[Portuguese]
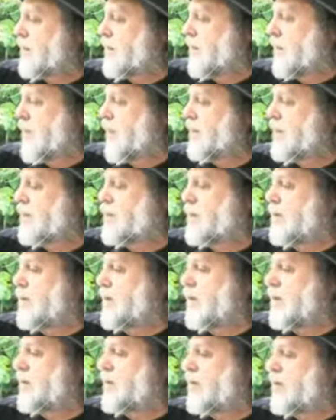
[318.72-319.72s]
O reino de
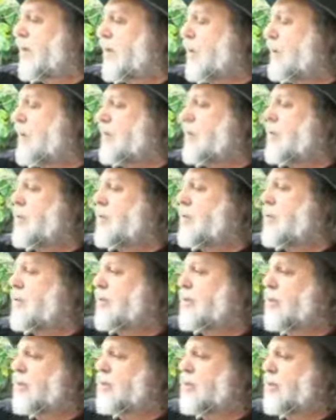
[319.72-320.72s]
Deus não é uma
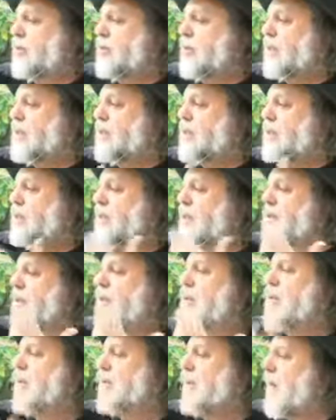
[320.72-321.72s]
discussão sobre as
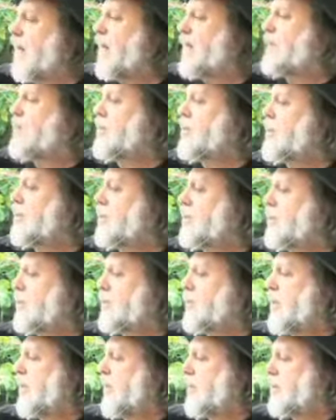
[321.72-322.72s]
exterioridades do
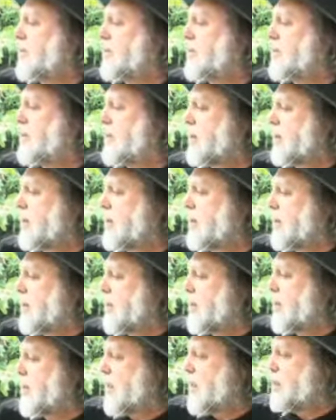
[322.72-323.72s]
universo,
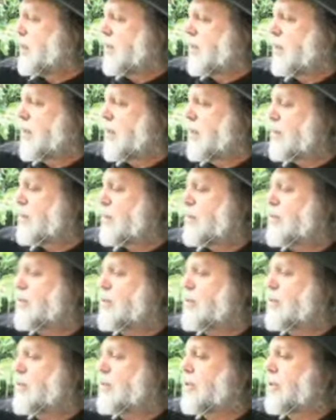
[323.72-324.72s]
é sobre a
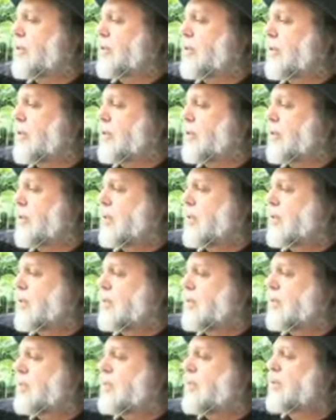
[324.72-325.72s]
construção
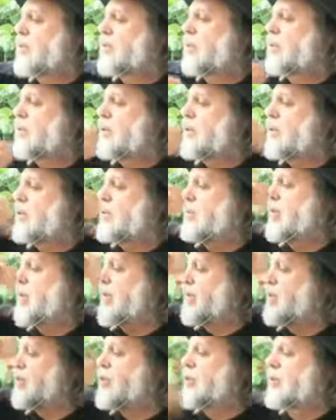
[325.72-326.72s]
de um, de um
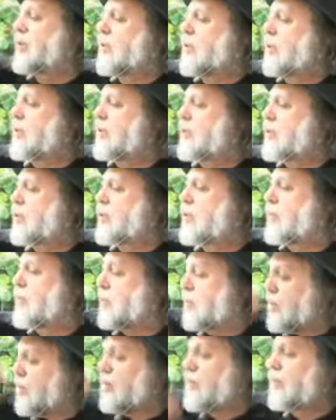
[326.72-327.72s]
ente novo, de um
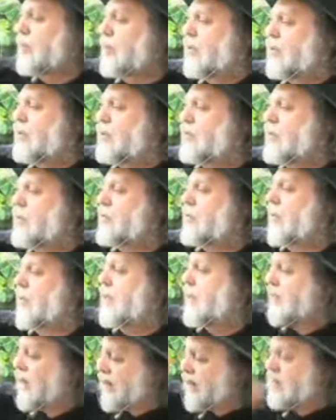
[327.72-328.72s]
mundo novo, de uma
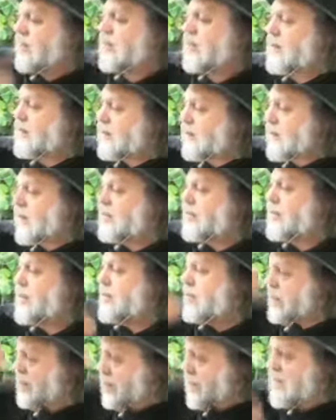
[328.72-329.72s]
criação nova
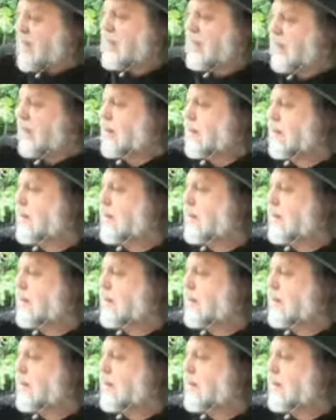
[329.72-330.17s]
em mim.